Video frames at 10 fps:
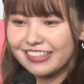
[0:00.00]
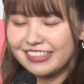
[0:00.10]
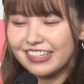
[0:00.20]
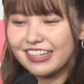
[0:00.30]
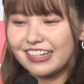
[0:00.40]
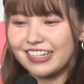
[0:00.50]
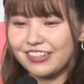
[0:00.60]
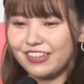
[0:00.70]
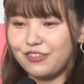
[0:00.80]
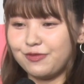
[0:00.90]
前回
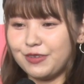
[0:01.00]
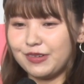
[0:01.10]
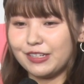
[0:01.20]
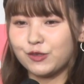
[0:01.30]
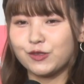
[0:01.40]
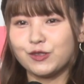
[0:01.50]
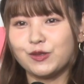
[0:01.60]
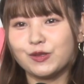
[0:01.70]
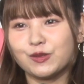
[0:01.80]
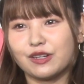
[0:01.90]
はやっぱまだ卒
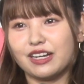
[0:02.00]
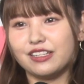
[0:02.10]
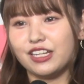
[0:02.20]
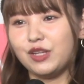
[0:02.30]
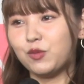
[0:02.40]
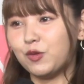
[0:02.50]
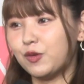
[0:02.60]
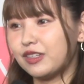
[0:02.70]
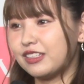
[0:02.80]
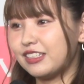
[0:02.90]
業とか何
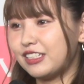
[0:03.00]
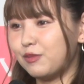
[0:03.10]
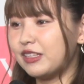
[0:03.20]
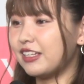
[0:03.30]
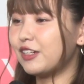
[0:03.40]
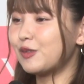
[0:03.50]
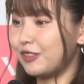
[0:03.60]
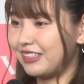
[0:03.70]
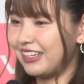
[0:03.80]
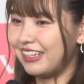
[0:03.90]
も決めてな
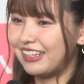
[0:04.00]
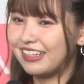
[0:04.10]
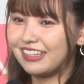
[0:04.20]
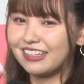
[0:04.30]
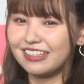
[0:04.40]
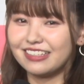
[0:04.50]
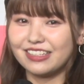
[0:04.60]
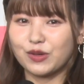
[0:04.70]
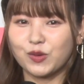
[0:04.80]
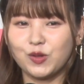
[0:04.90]
くて
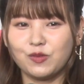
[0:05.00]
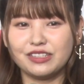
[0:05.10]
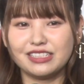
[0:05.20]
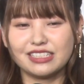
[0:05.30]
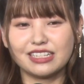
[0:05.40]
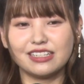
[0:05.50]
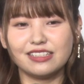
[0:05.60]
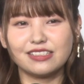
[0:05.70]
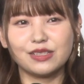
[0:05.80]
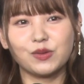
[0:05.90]
でこの場に来たん
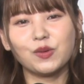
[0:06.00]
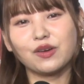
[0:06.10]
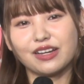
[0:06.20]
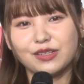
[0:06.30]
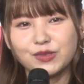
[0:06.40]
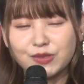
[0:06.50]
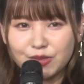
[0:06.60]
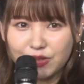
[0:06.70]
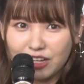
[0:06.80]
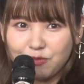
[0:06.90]
ですけど今回卒
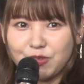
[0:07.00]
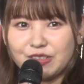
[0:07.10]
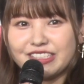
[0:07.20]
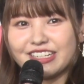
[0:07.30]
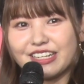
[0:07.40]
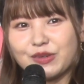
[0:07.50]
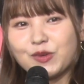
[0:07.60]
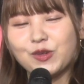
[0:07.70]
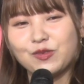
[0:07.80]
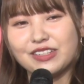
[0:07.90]
業発表してから
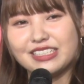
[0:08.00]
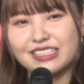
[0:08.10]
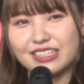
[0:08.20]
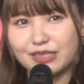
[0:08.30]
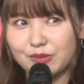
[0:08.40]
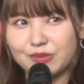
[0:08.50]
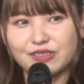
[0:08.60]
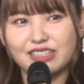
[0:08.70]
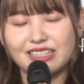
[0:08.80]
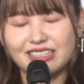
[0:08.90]
この場に来たってこ
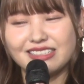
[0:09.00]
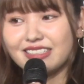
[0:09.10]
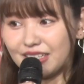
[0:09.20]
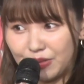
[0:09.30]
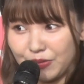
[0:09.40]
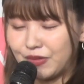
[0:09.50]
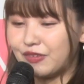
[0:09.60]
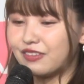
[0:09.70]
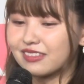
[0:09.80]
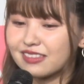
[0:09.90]
となんですけど